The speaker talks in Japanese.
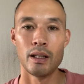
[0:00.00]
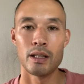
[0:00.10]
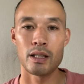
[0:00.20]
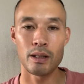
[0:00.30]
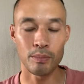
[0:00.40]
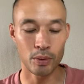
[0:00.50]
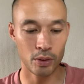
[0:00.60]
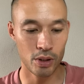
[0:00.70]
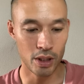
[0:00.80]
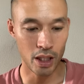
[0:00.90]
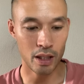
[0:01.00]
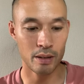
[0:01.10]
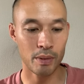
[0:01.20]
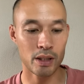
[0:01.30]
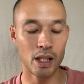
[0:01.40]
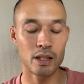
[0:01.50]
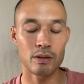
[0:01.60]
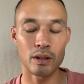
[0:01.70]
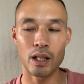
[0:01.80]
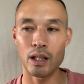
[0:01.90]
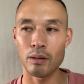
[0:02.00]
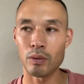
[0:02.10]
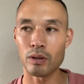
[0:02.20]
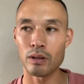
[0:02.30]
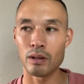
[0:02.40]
辛抱して、まあ、チャンスは誰にも、